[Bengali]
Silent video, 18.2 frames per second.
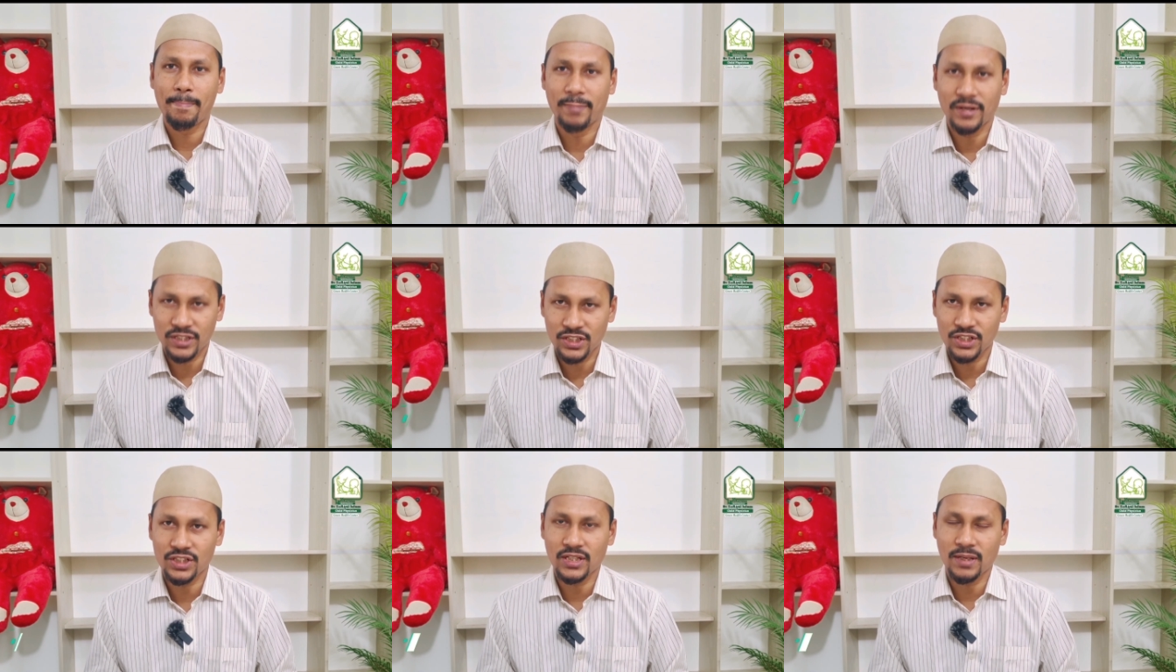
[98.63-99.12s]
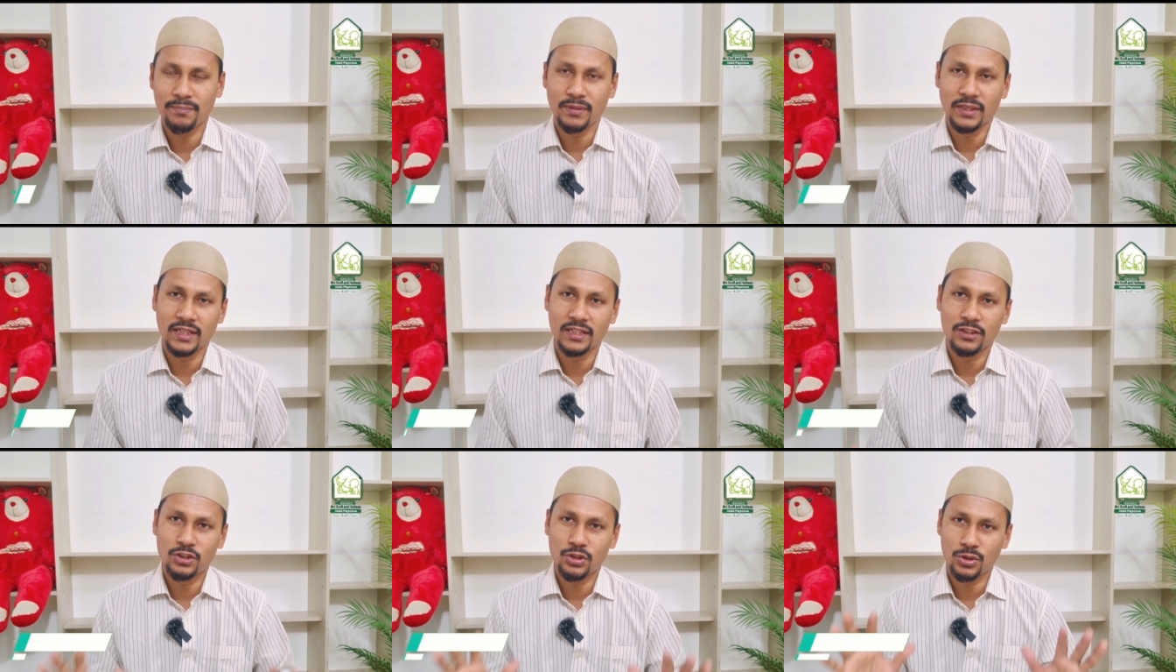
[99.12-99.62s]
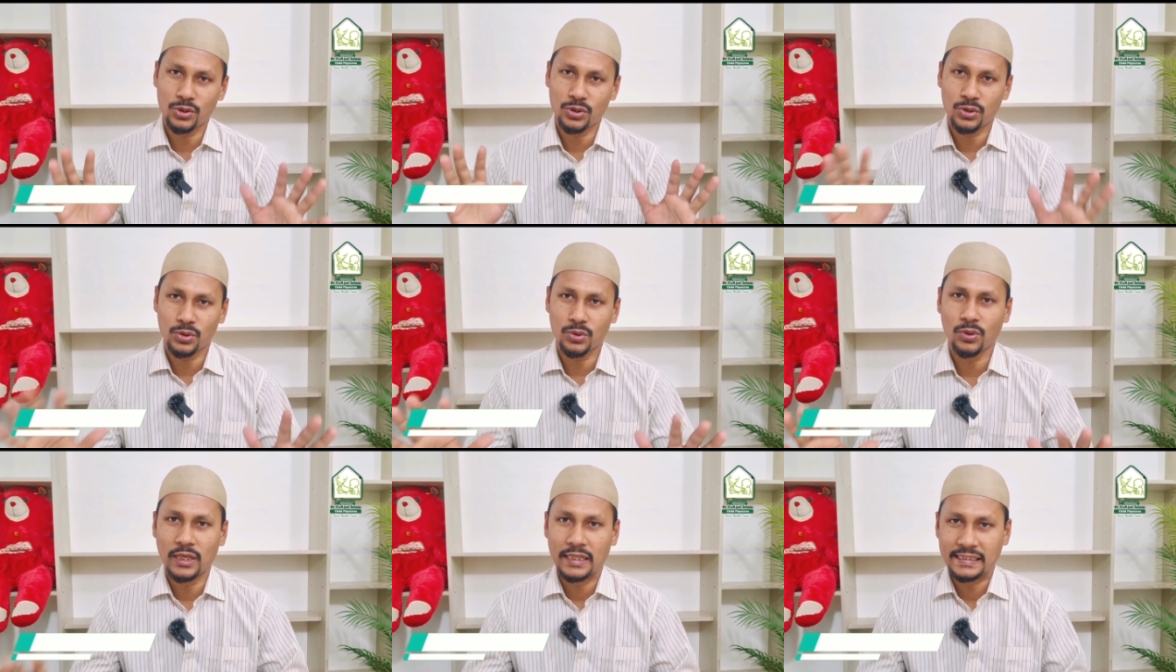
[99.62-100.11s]
বাসার সামনের ছোট্ট
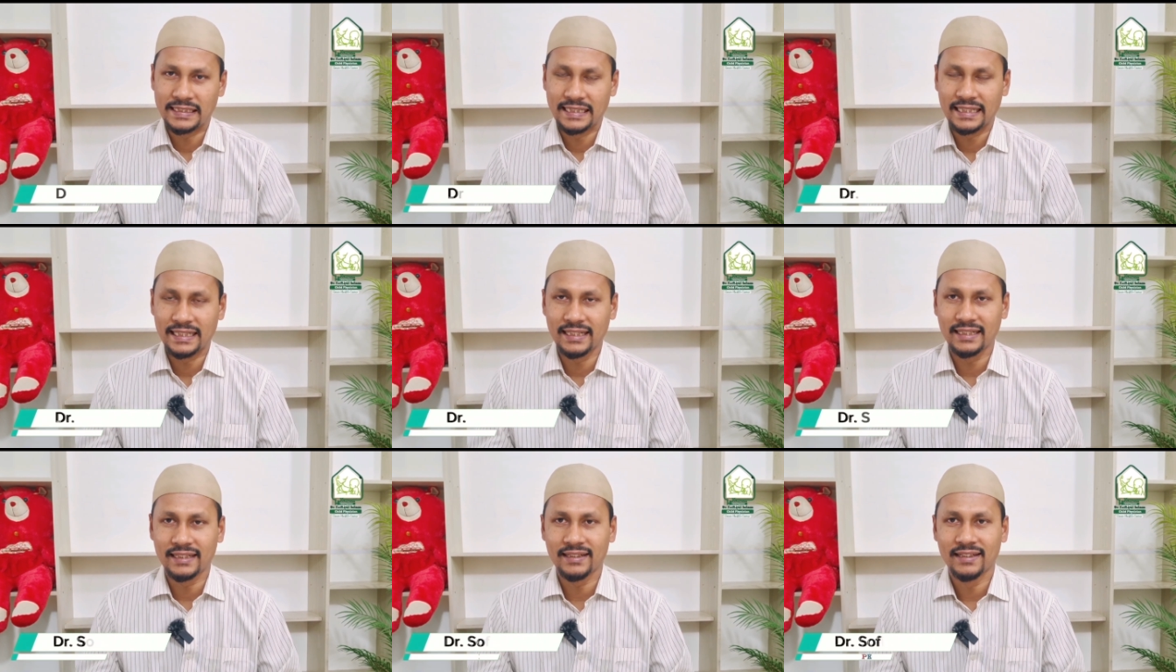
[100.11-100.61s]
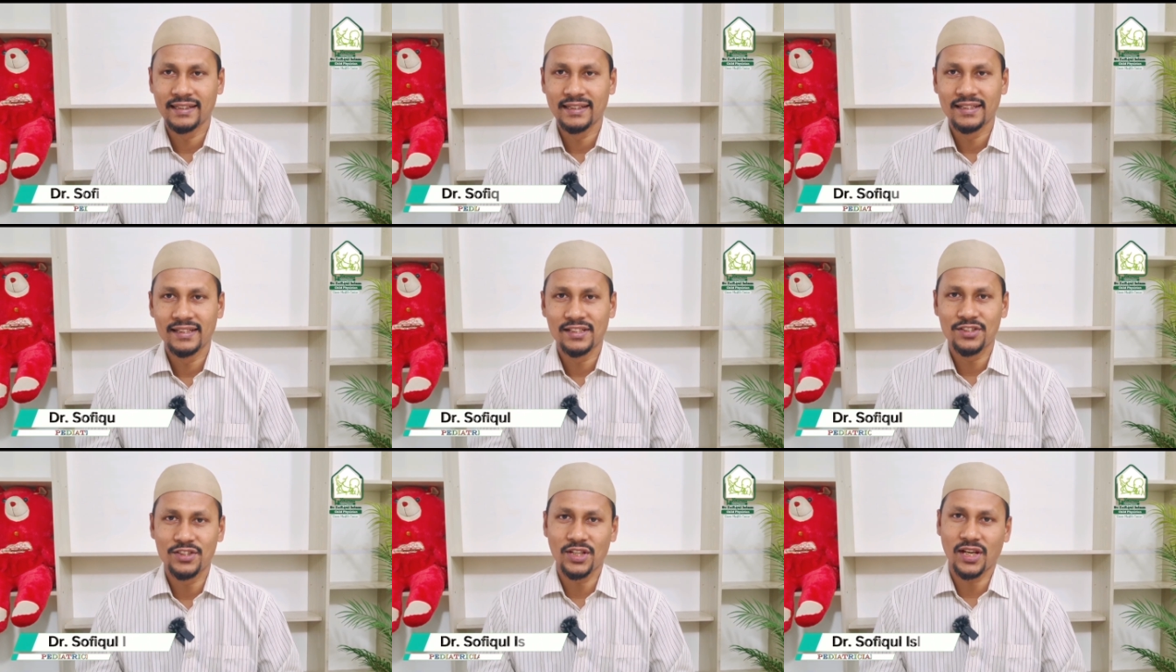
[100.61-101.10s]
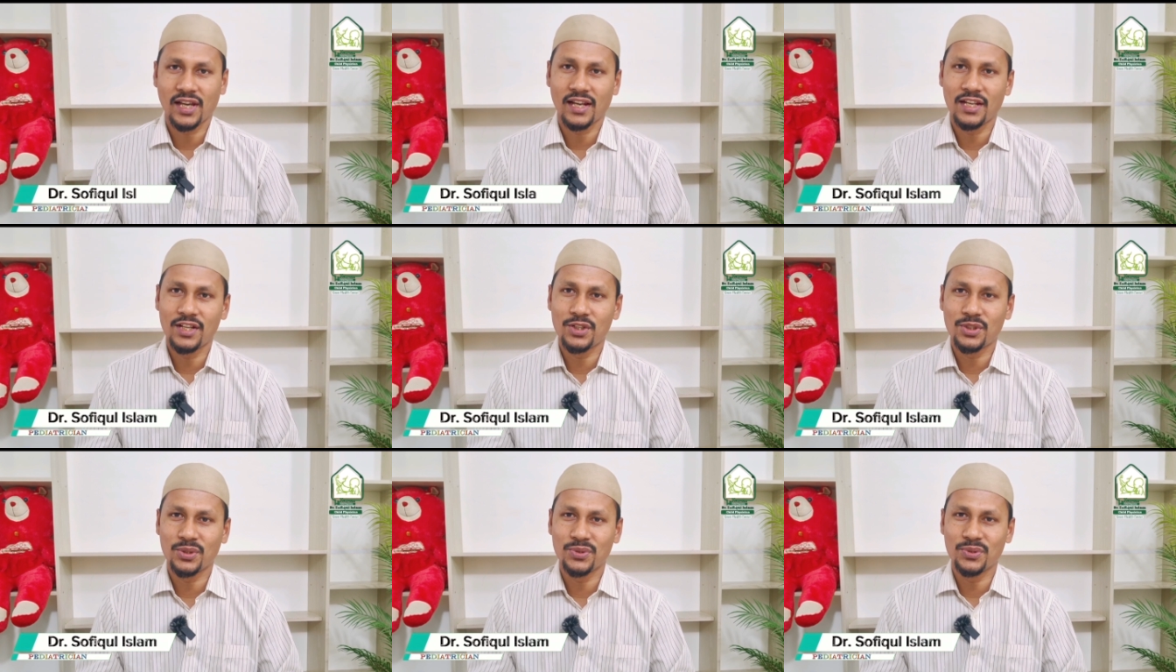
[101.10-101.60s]
খোলা জায়গায়
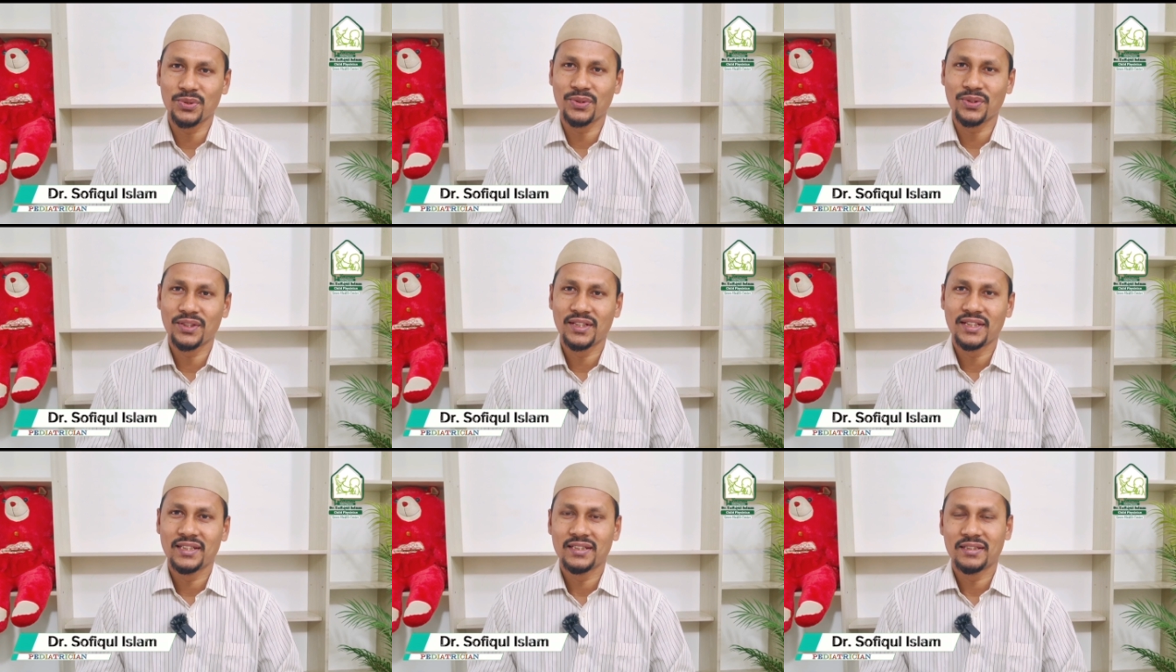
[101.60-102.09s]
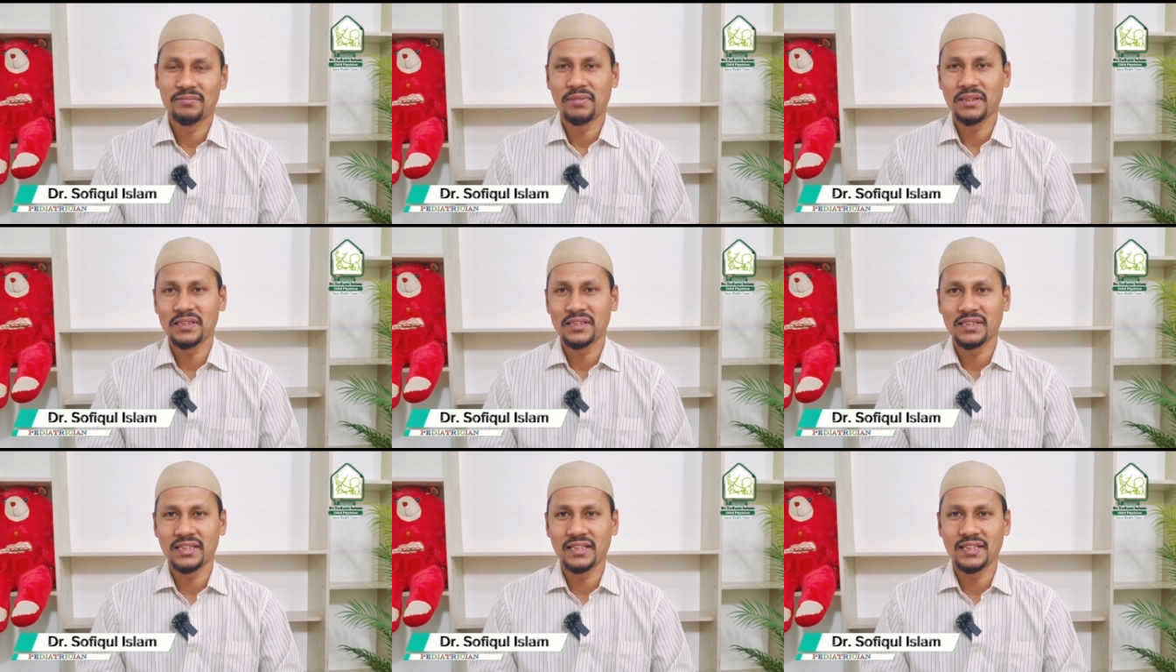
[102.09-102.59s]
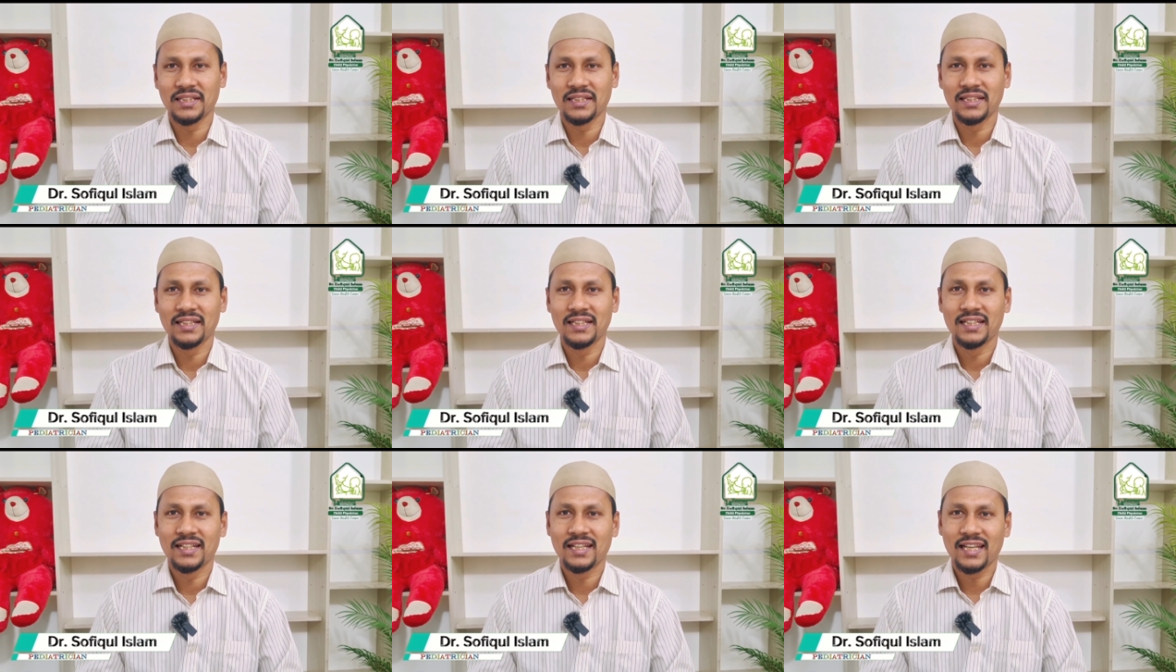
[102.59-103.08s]
যেখানেই সুযোগ বাচ্চাদের
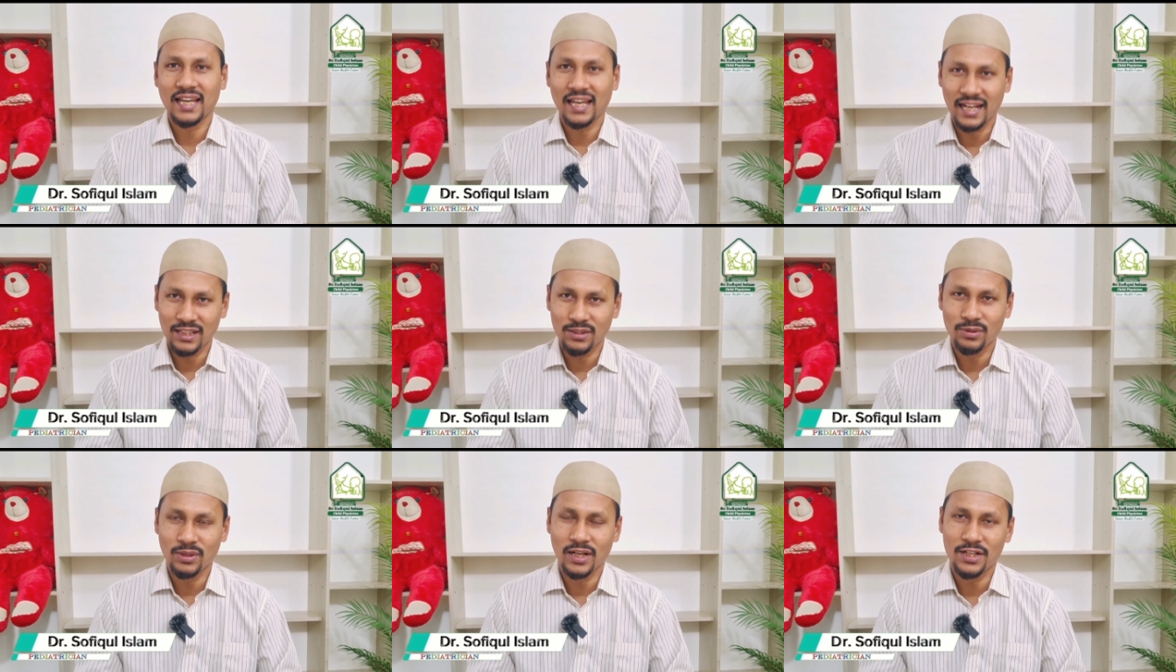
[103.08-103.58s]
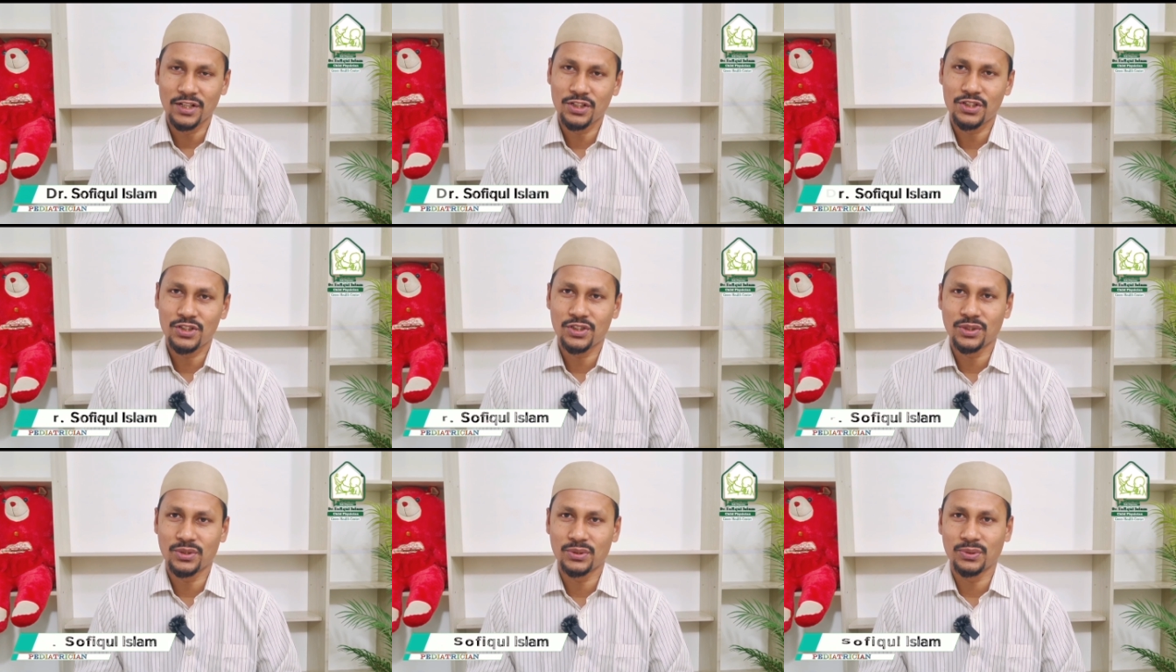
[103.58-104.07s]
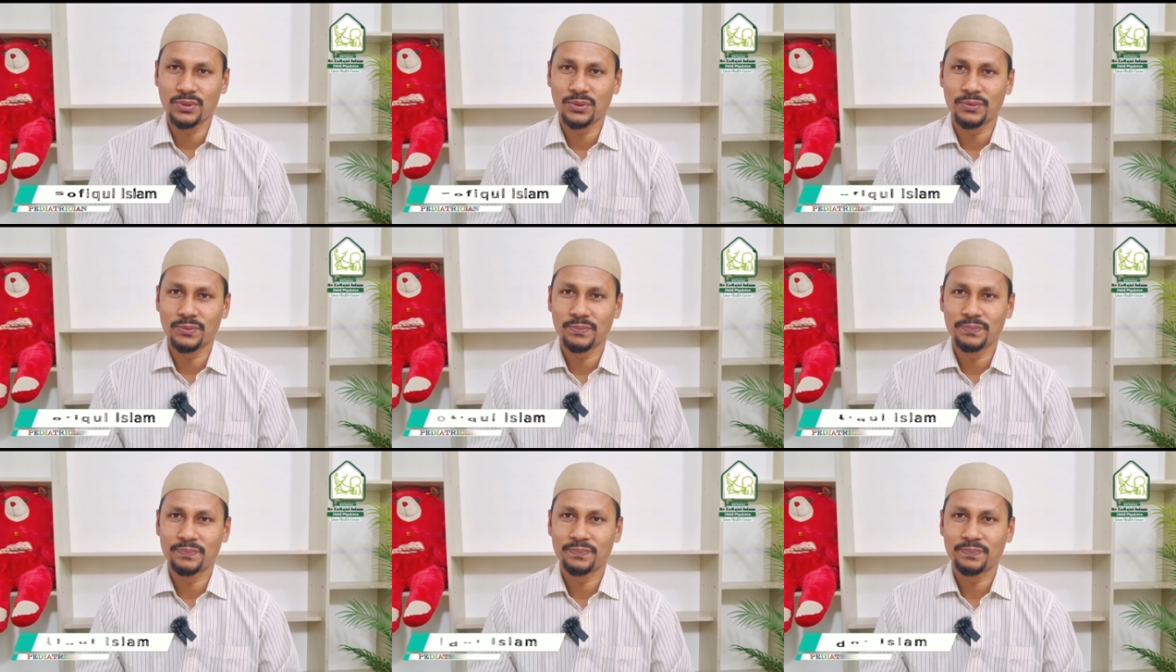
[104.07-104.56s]
খেলাধুলা নিশ্চিত করুন